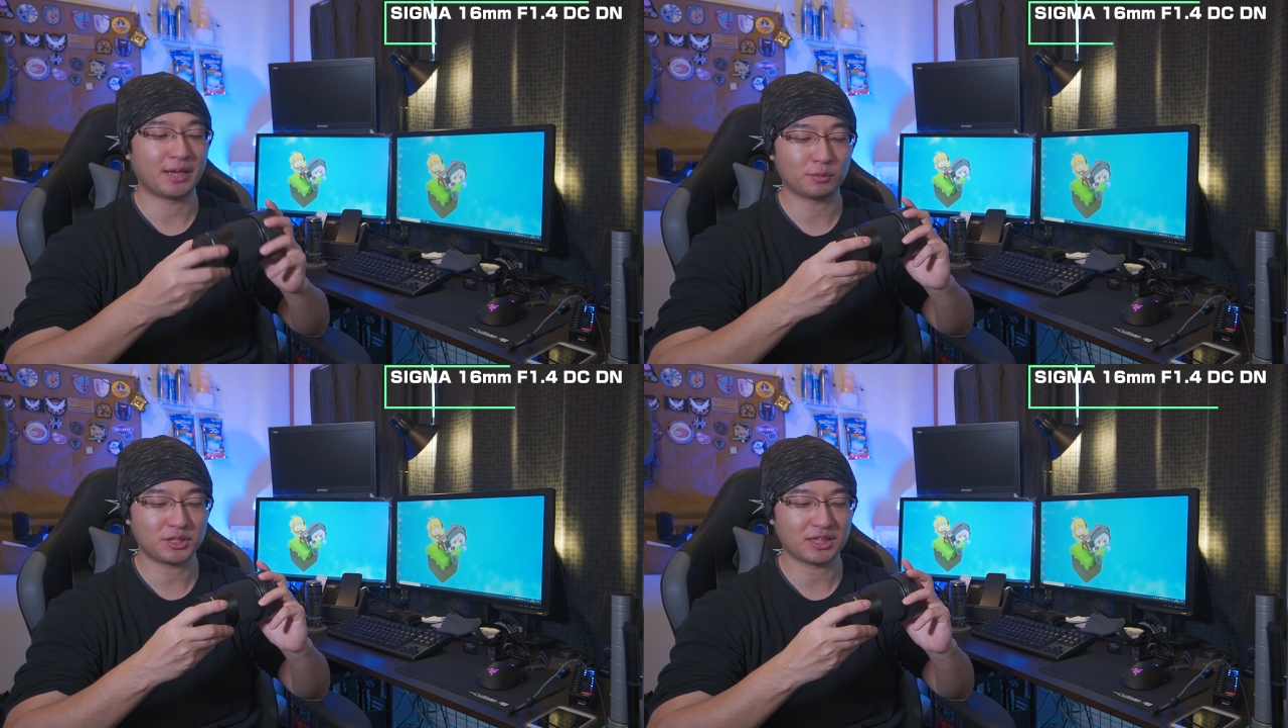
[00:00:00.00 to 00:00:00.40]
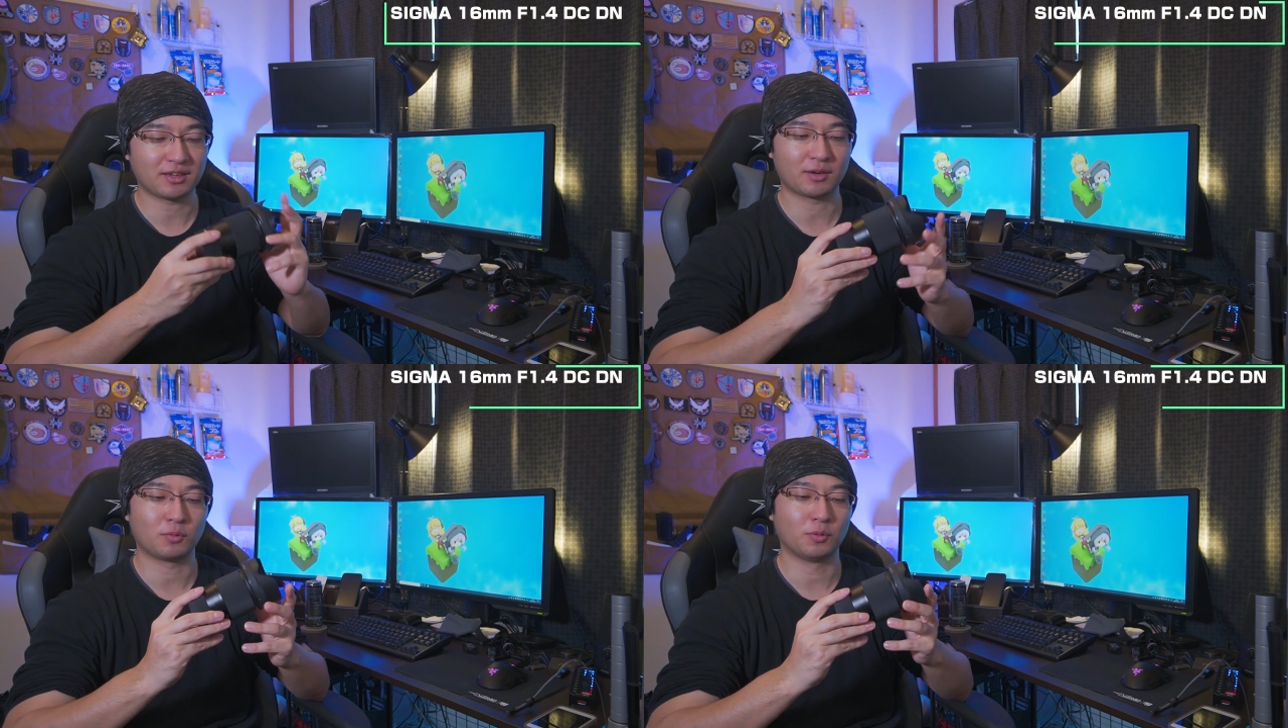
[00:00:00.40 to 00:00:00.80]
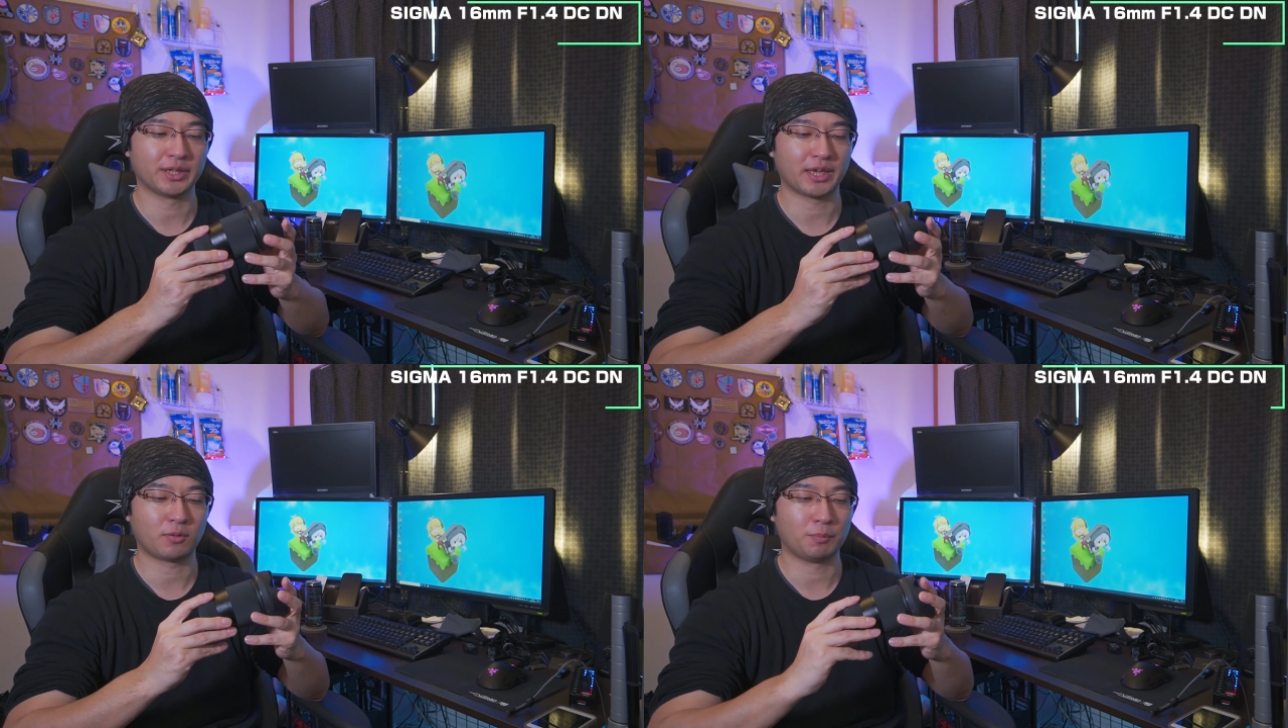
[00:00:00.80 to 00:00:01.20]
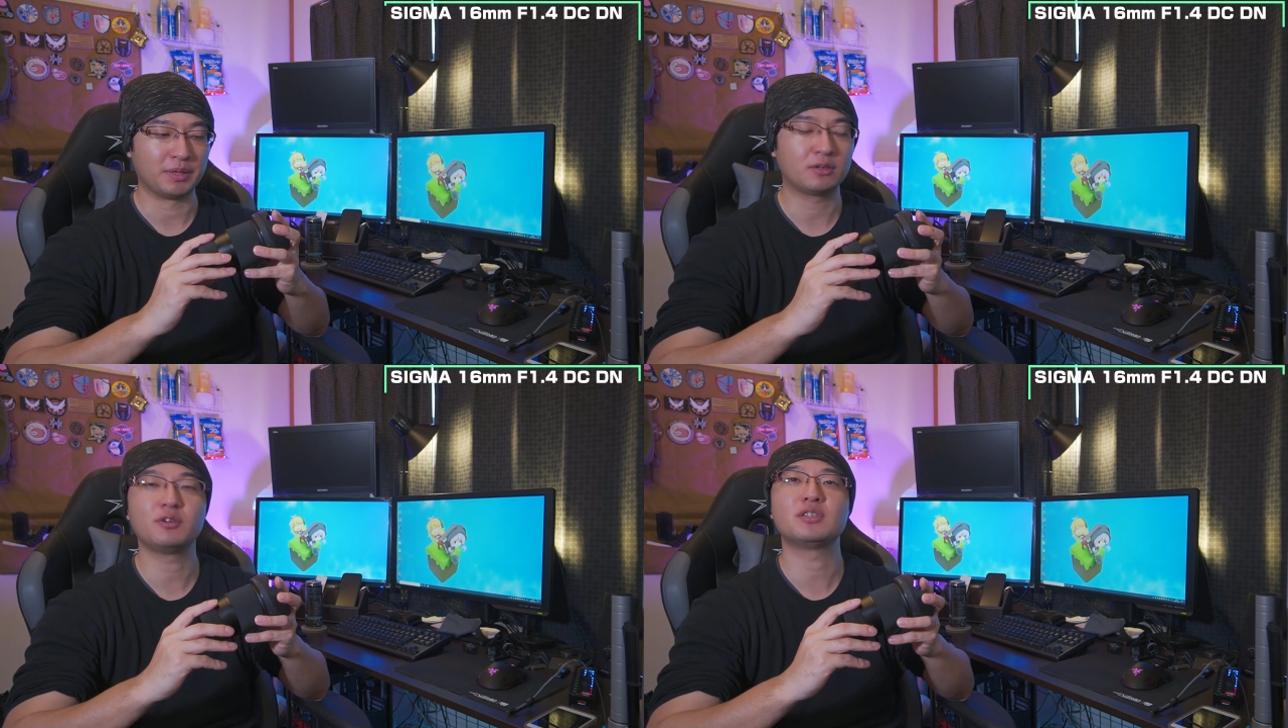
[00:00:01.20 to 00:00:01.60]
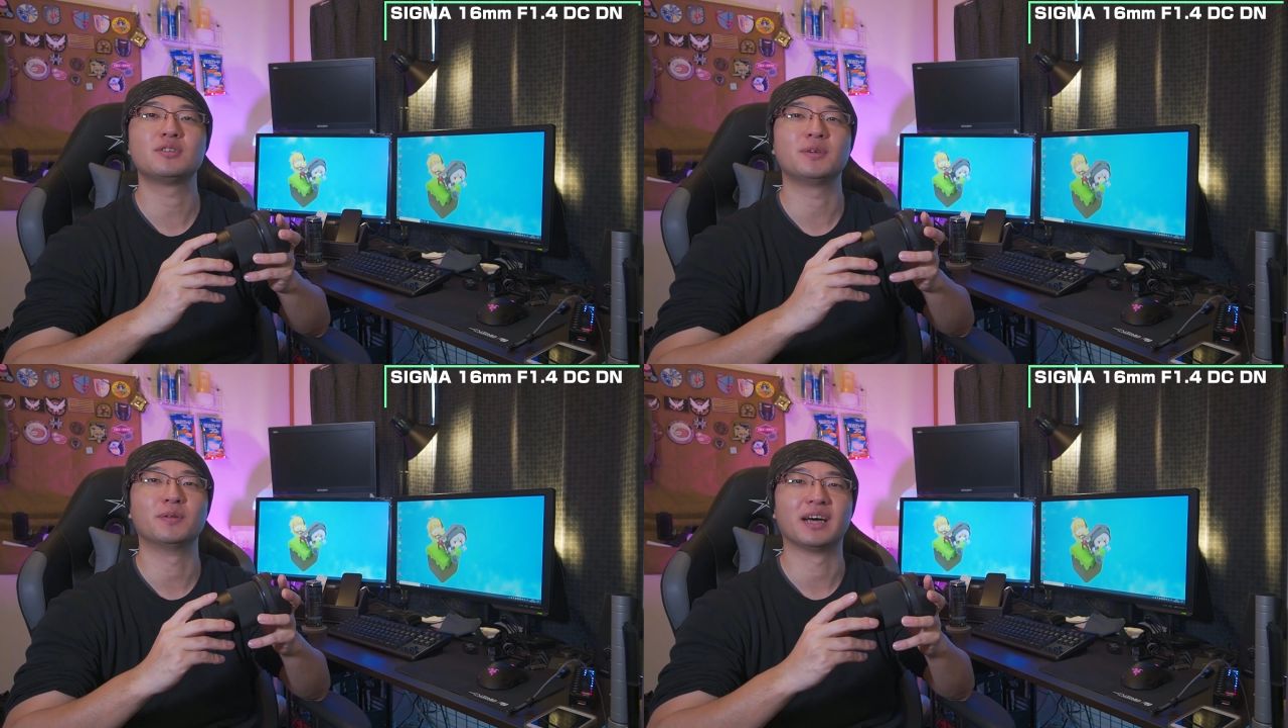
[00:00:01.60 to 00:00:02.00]
毎年なんかこうね、こうびっくり
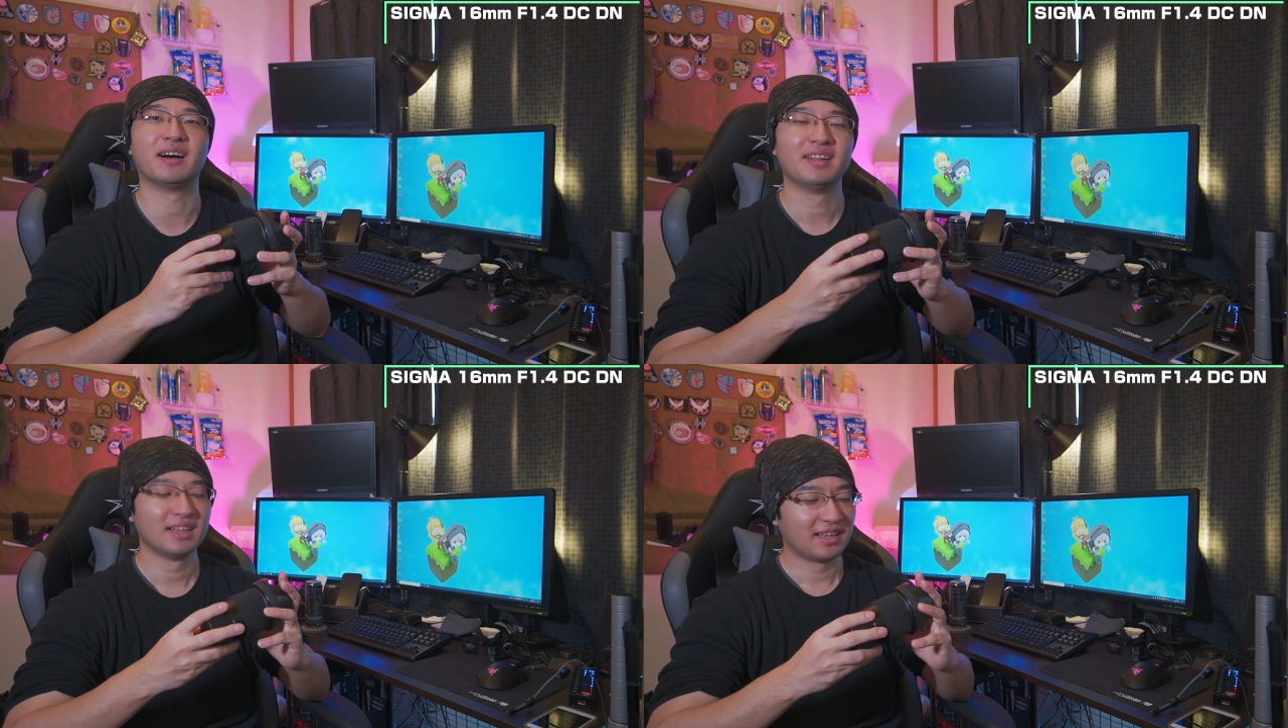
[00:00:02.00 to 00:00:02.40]
するような、